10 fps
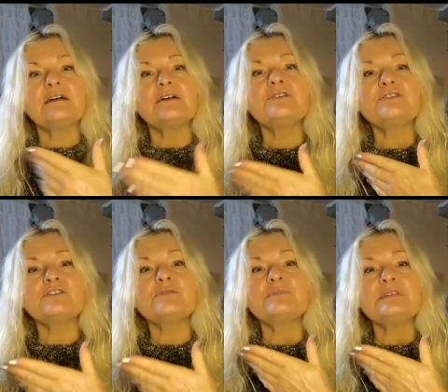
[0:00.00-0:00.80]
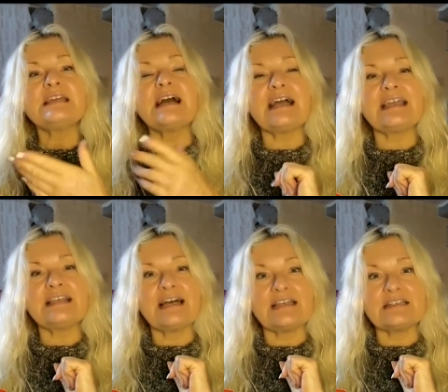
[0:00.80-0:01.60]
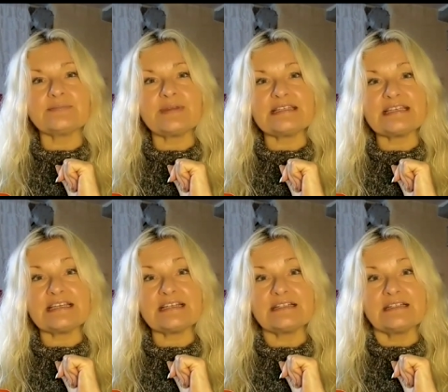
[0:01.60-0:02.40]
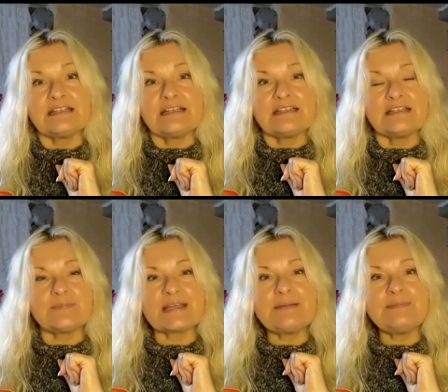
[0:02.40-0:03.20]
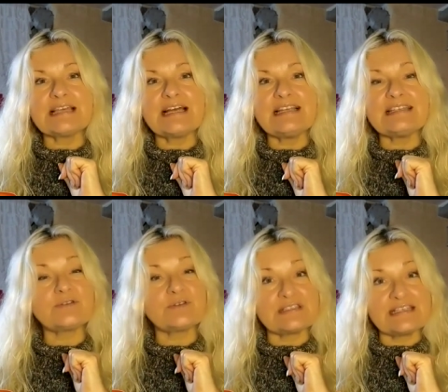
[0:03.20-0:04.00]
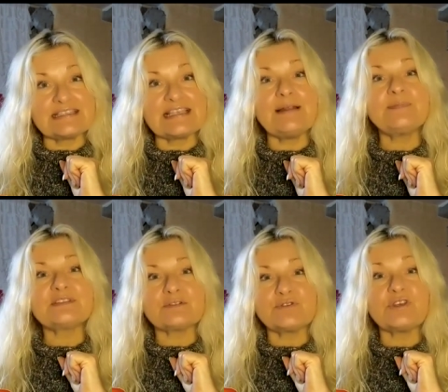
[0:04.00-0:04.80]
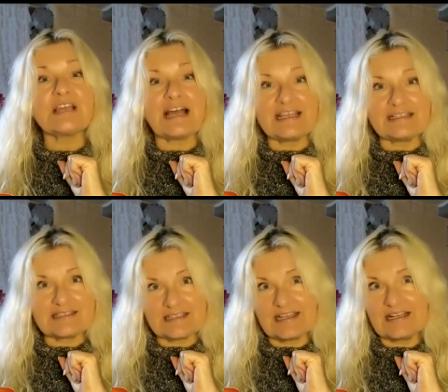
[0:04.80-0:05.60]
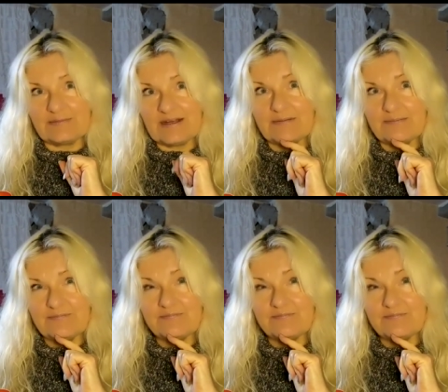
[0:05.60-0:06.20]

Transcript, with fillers: und um die Einheit mit dir. Eine Primzahl ist durch sich selbst und durch eins teilbar.